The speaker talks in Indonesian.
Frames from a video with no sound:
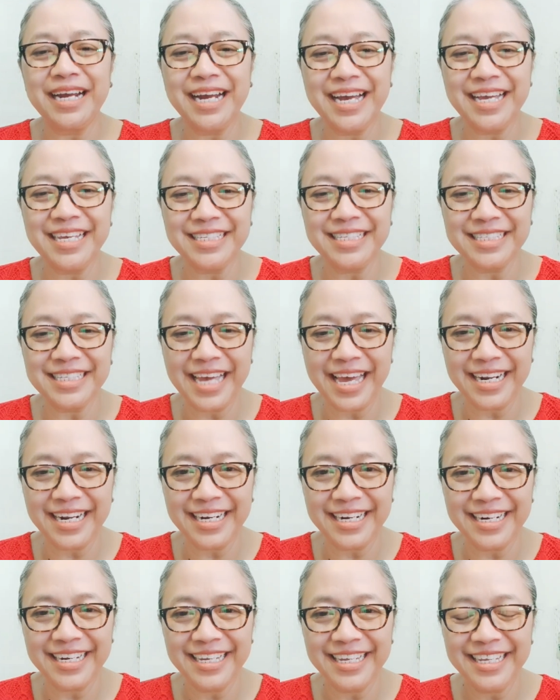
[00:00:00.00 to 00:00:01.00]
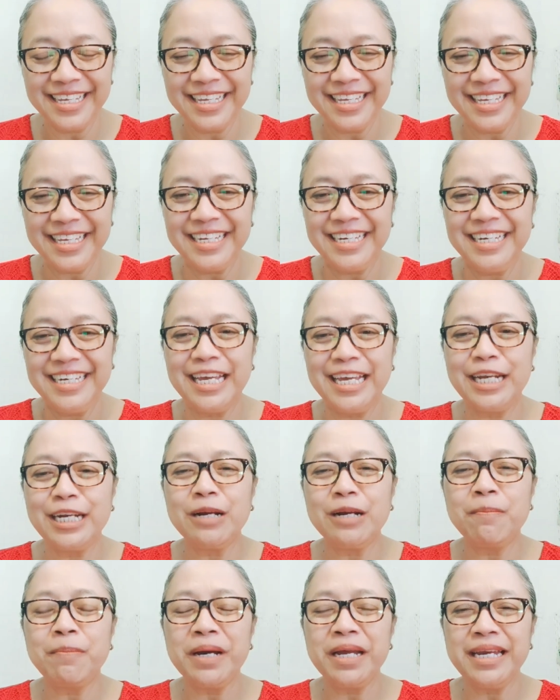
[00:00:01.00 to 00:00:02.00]
kaisar,
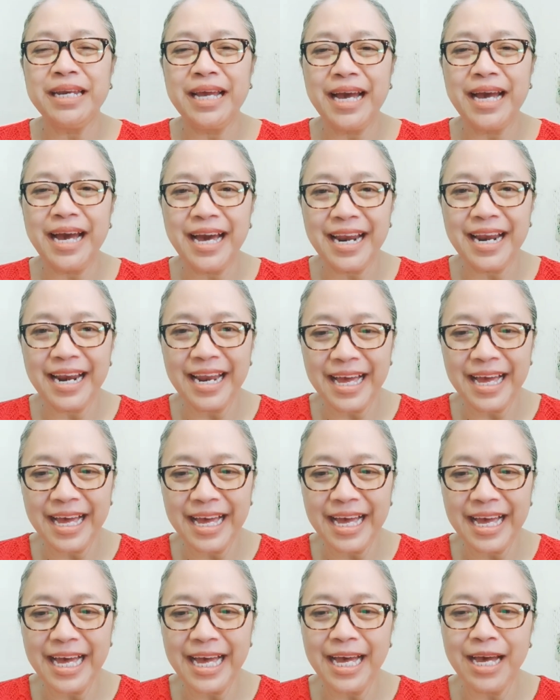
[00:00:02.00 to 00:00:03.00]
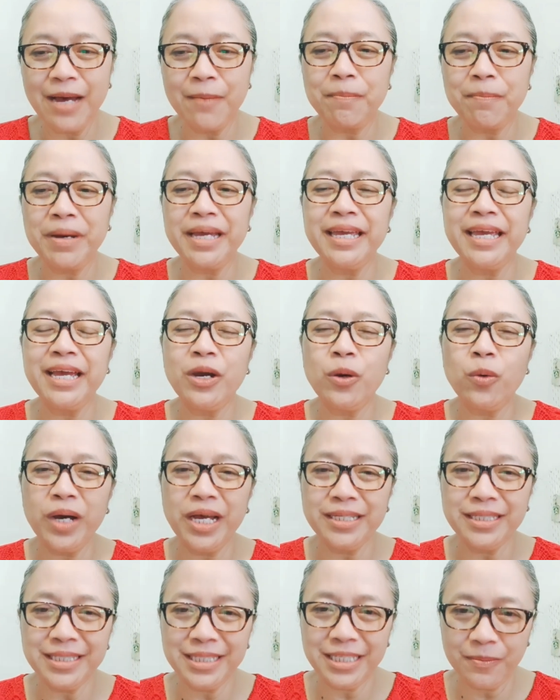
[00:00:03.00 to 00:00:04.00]
dan kepada Allah apa yang
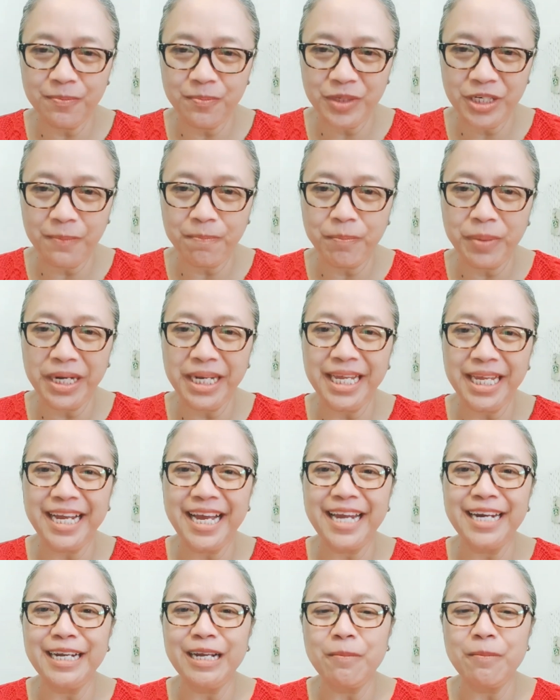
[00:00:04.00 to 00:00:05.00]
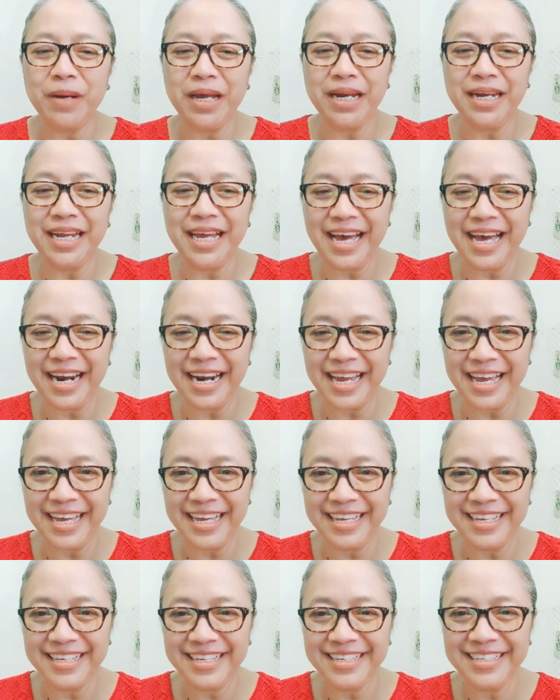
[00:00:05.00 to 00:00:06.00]
wajib diberikan kepada
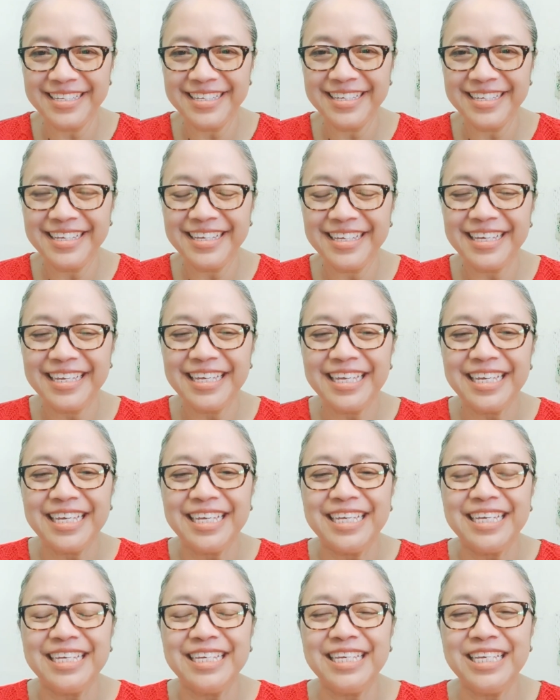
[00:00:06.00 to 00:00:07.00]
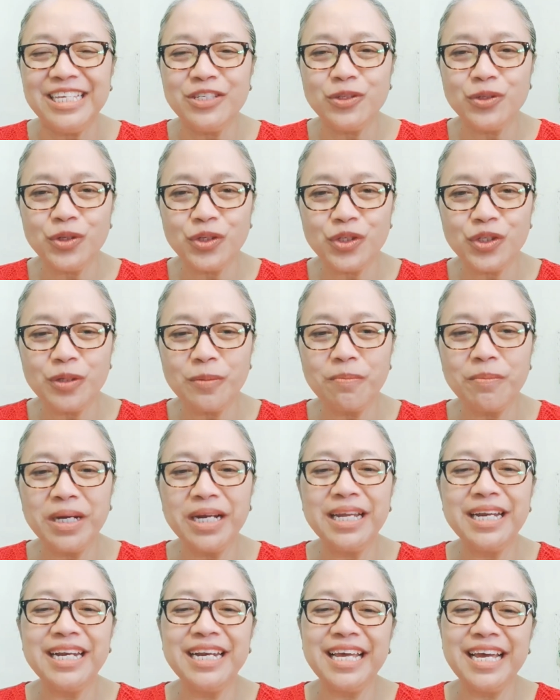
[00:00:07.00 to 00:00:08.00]
Allah. Yesus
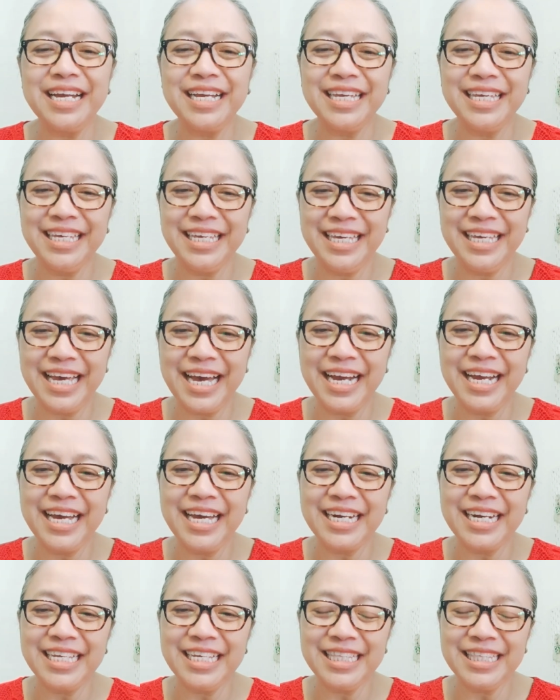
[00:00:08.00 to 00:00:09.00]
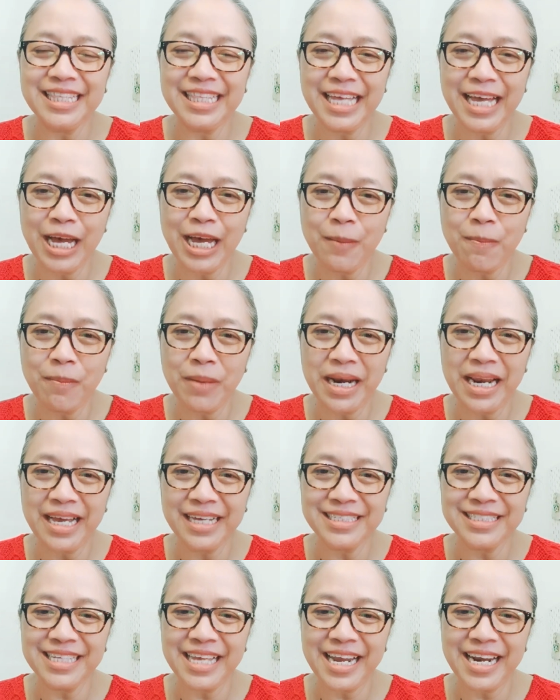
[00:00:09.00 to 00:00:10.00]
menghendaki agar kita
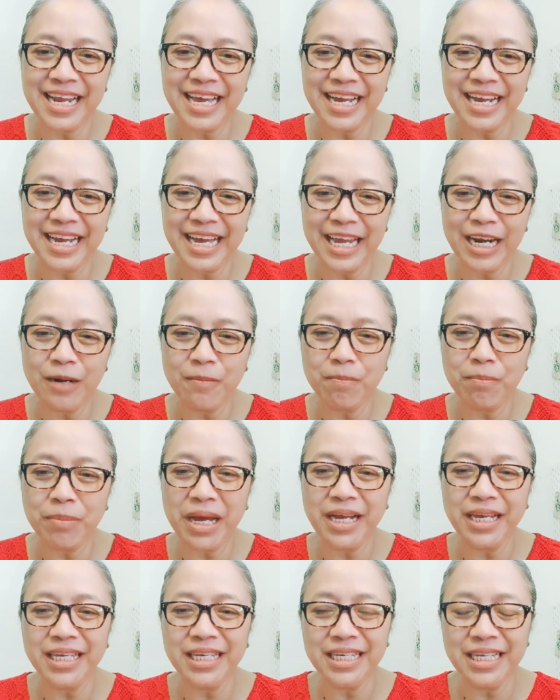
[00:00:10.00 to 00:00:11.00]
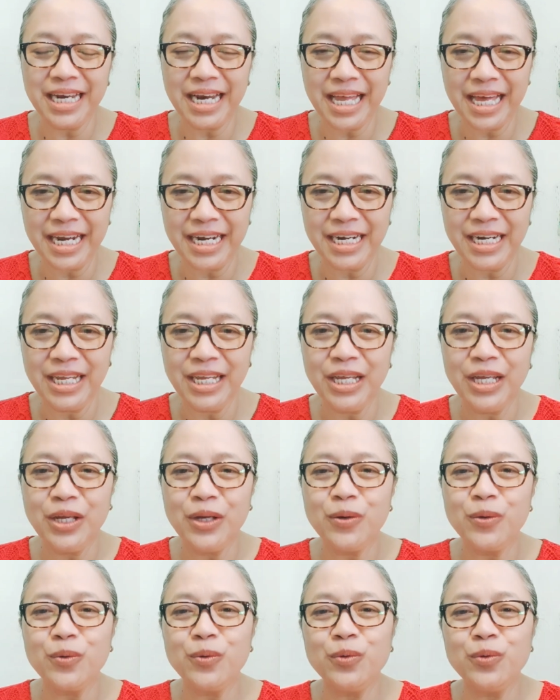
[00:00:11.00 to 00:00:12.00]
melaksanakan panggilan
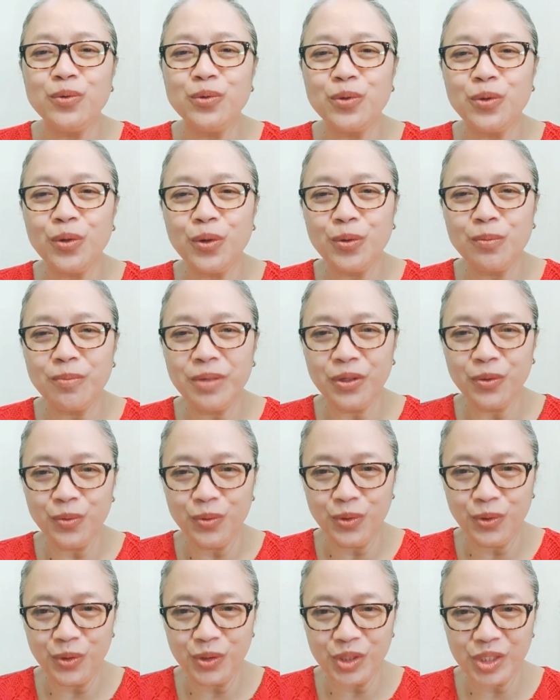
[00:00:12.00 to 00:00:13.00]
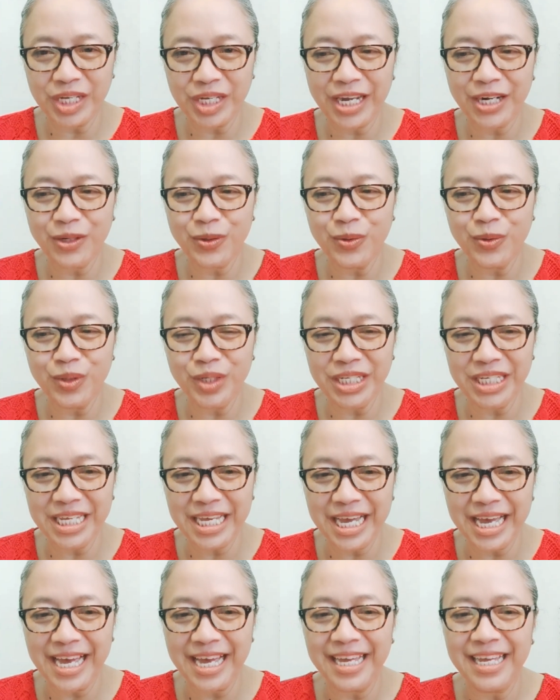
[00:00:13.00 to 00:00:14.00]
untuk menguduskan
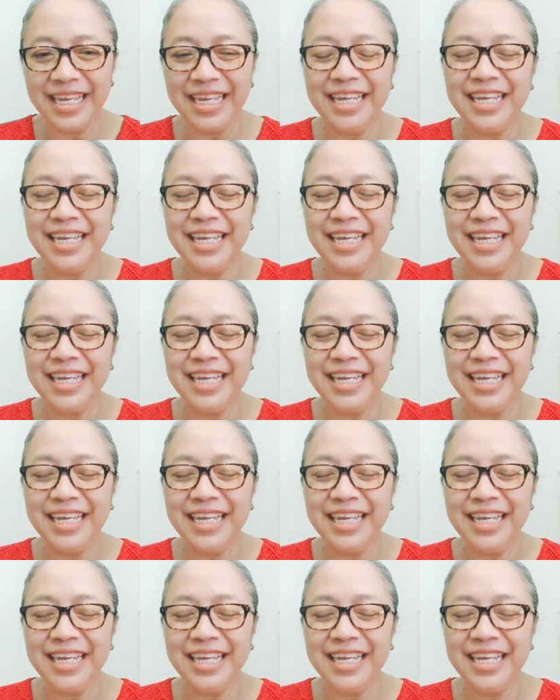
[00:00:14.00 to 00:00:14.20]
dunia